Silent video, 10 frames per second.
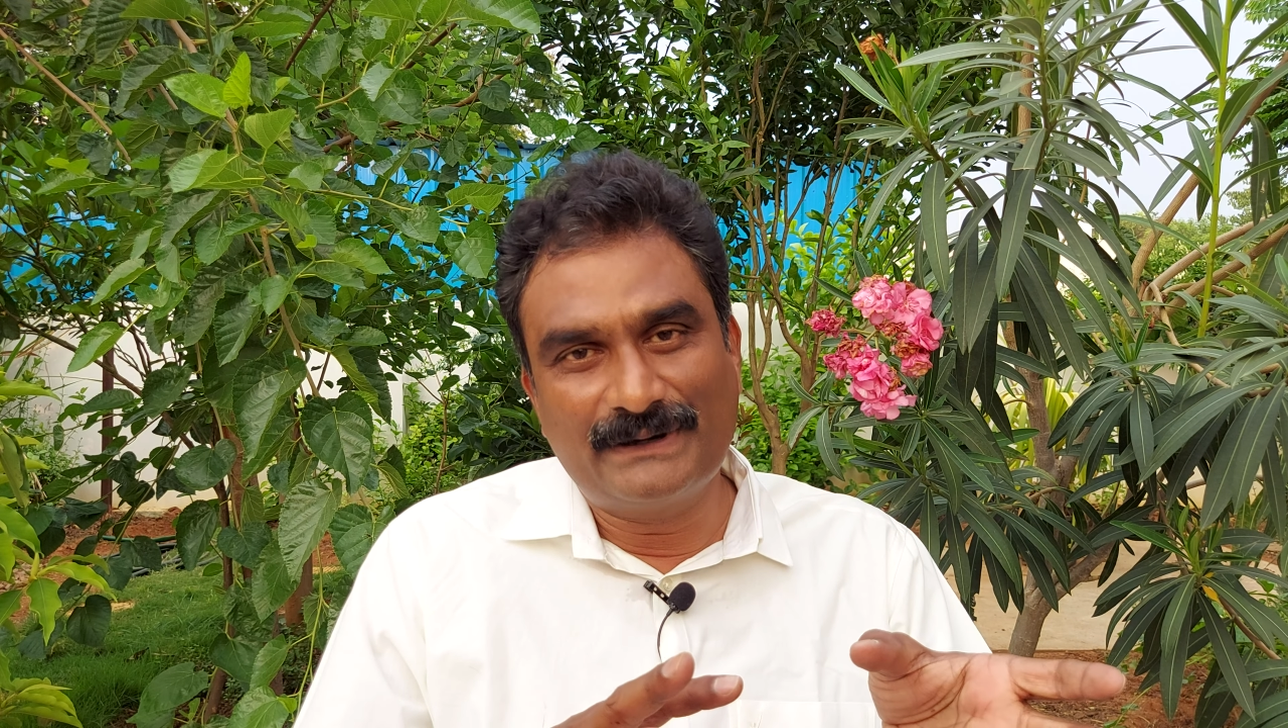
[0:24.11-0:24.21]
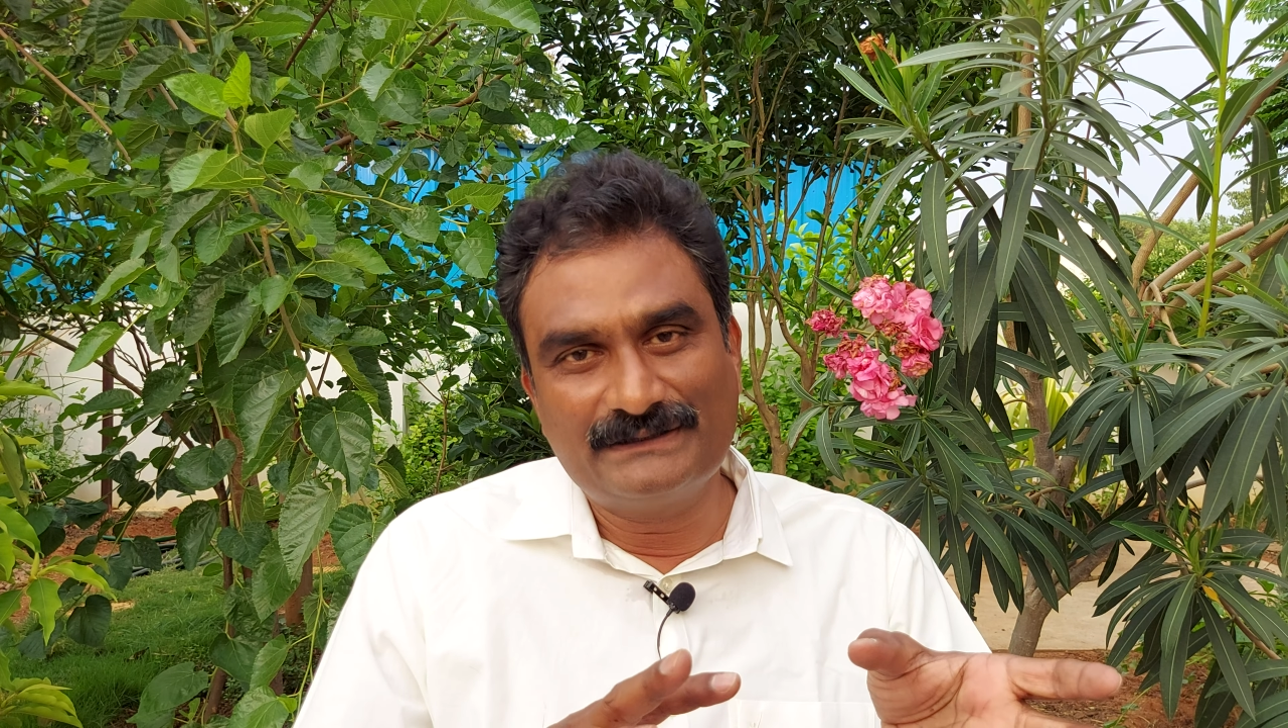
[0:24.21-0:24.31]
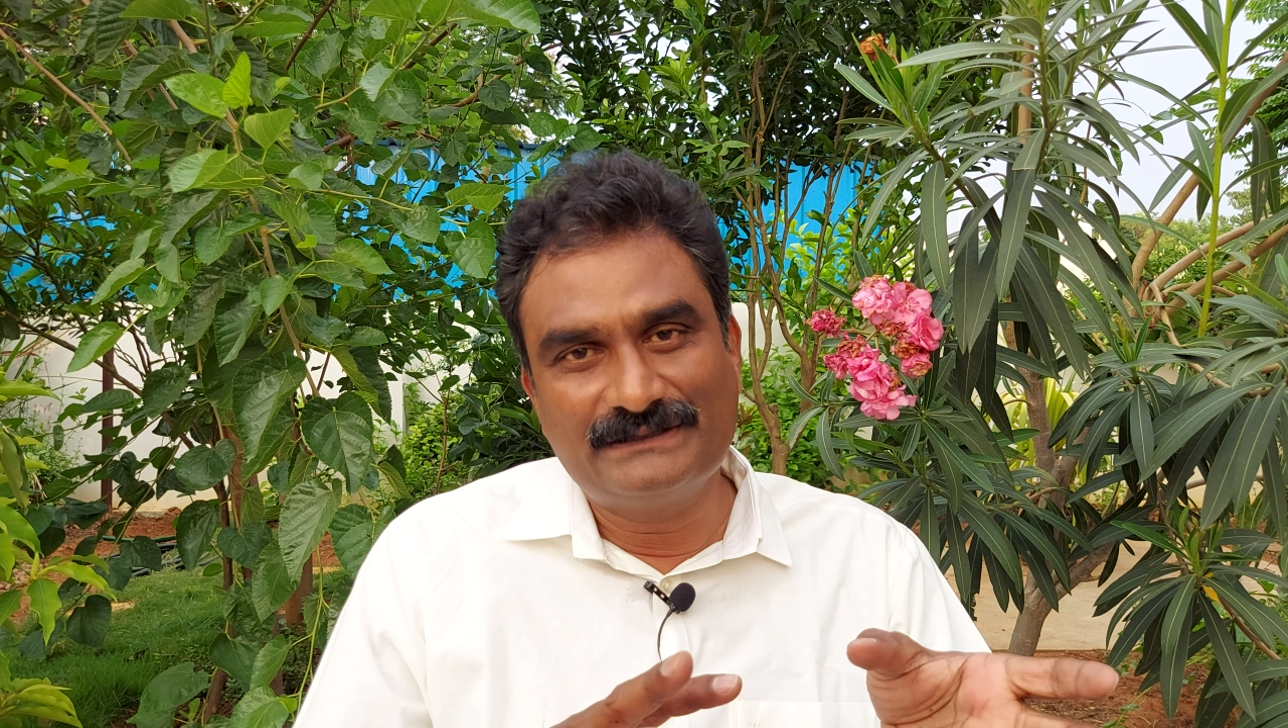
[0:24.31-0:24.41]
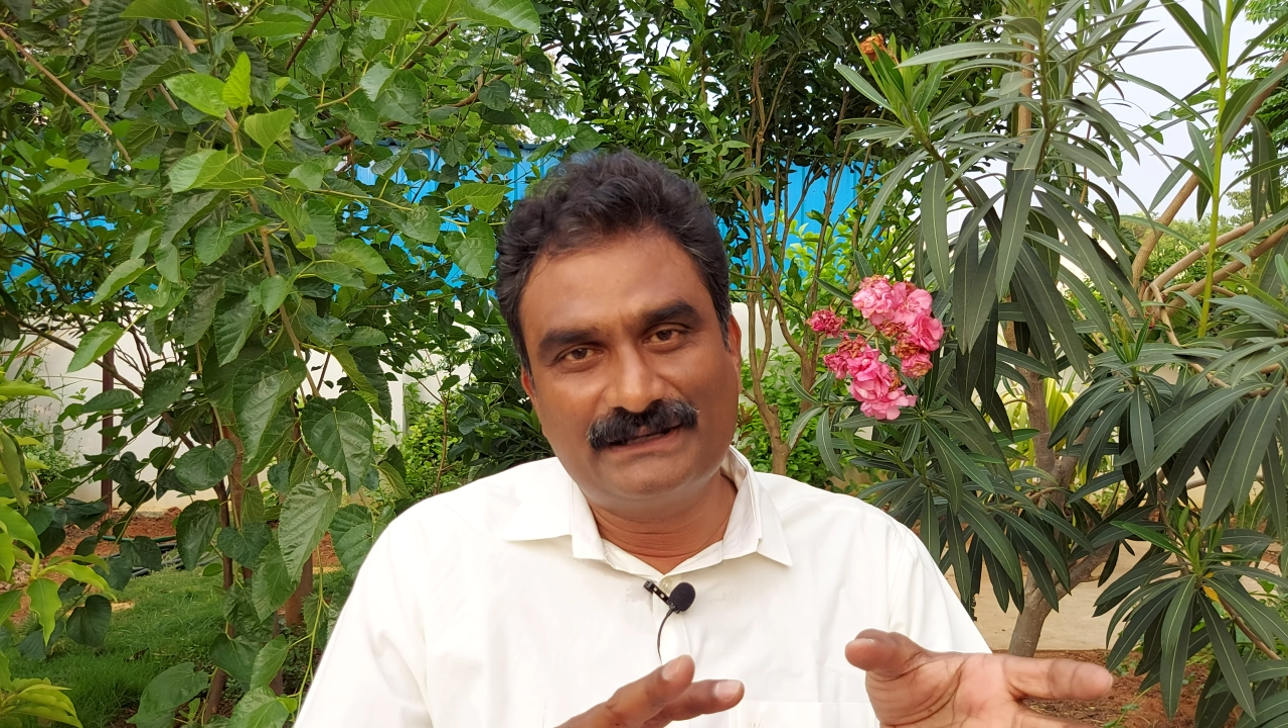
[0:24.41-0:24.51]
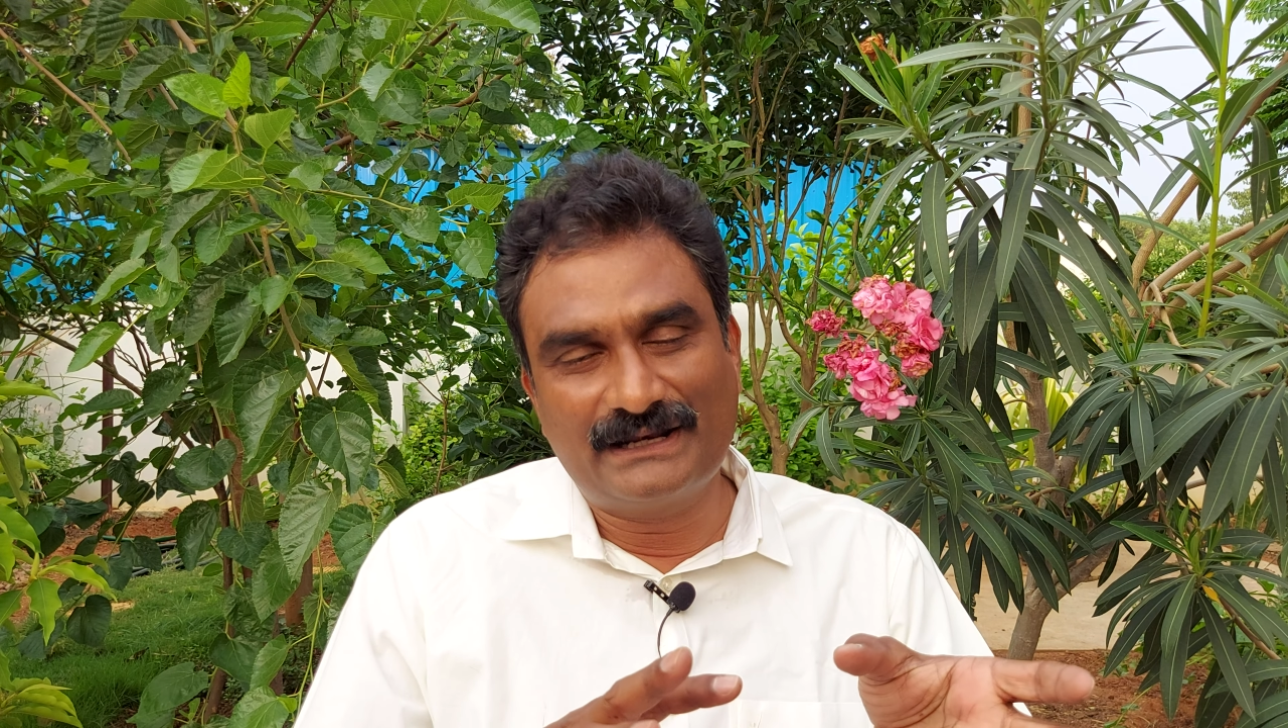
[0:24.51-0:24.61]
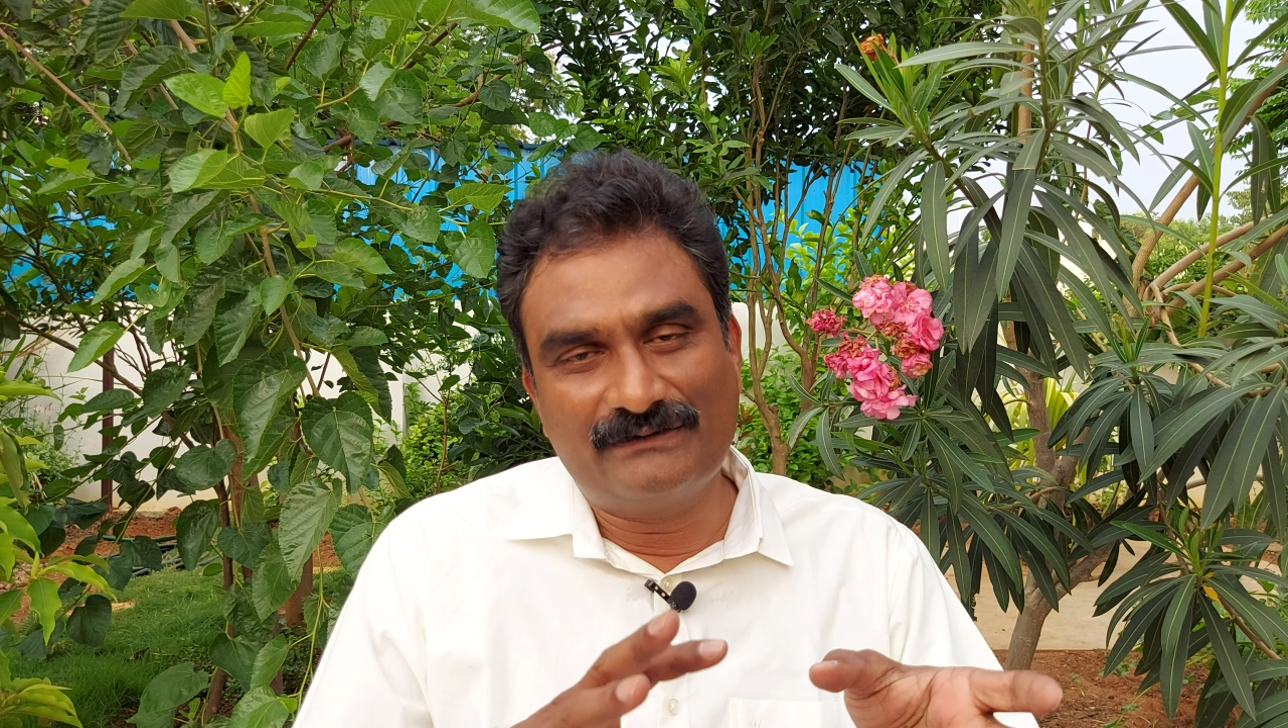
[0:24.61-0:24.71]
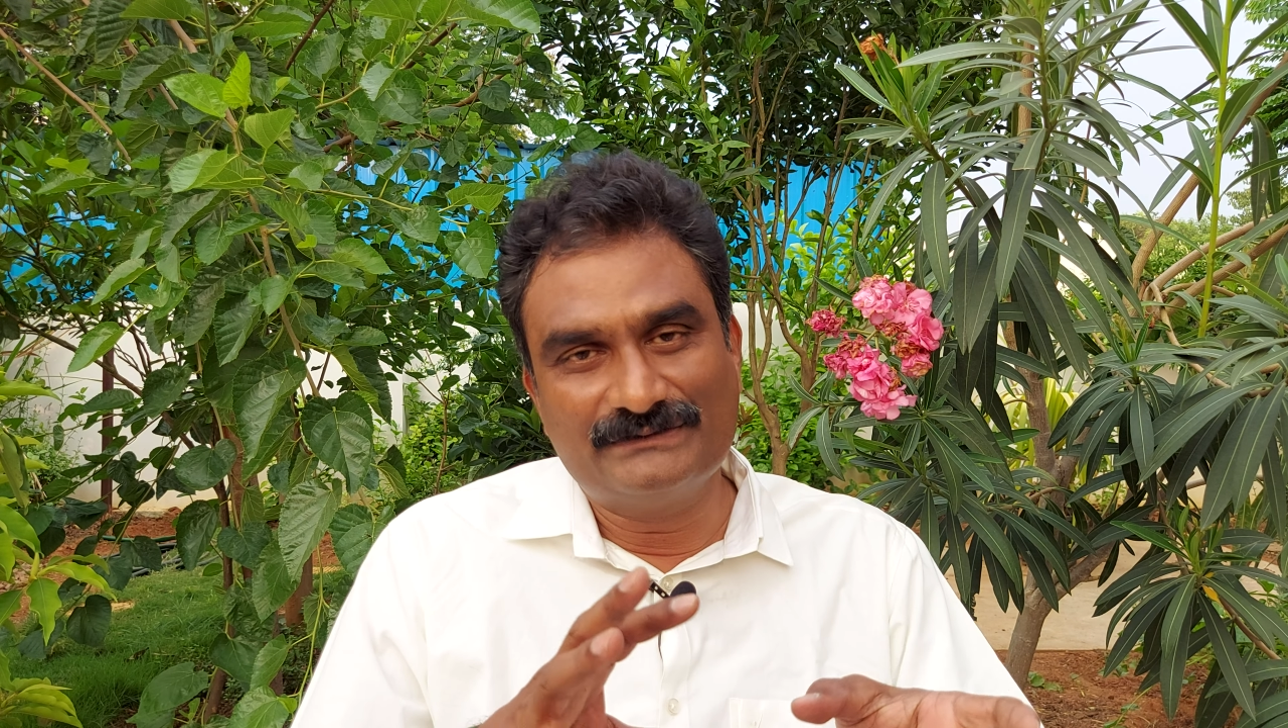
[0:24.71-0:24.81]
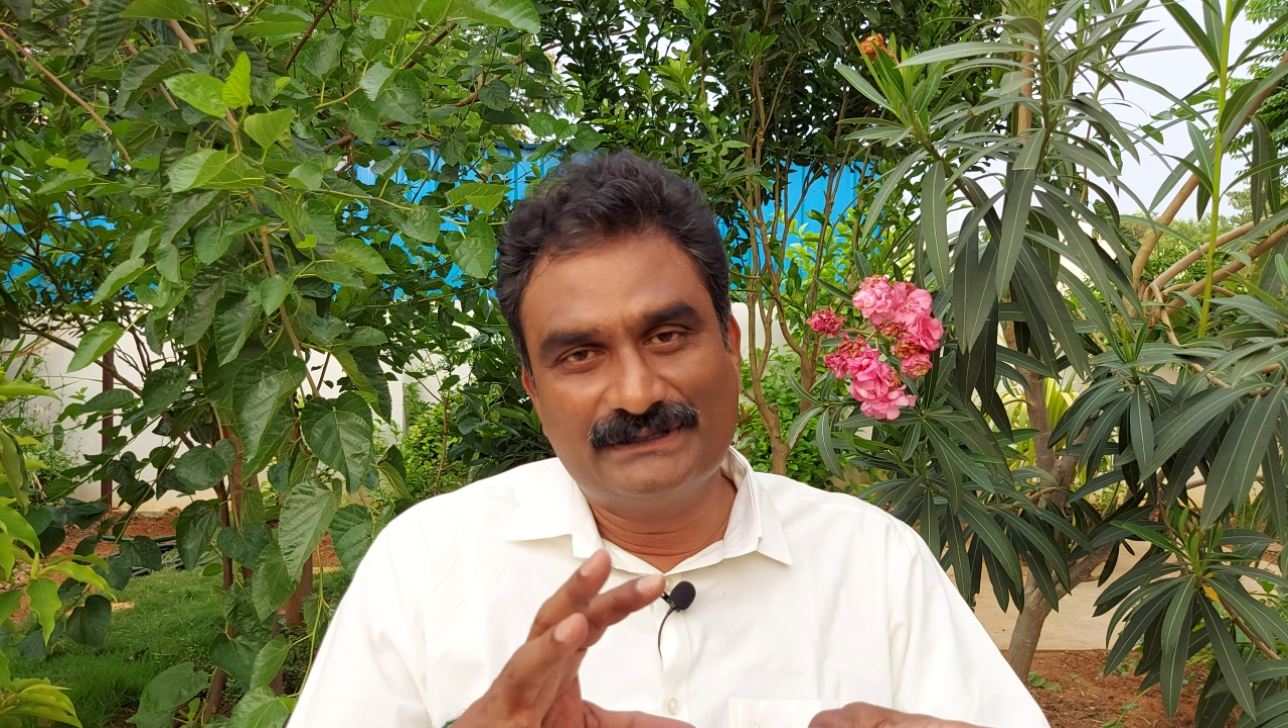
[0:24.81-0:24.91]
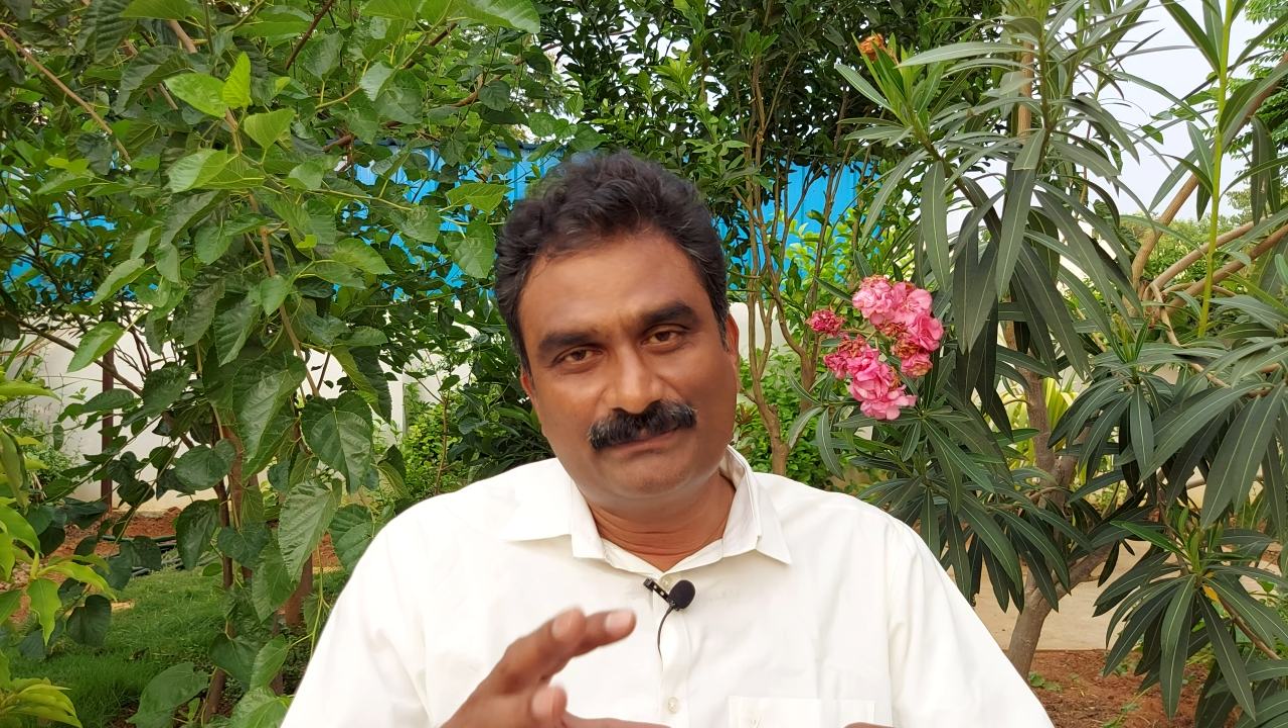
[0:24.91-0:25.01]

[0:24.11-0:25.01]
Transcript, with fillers: పనితీరు ఎలా ఉంది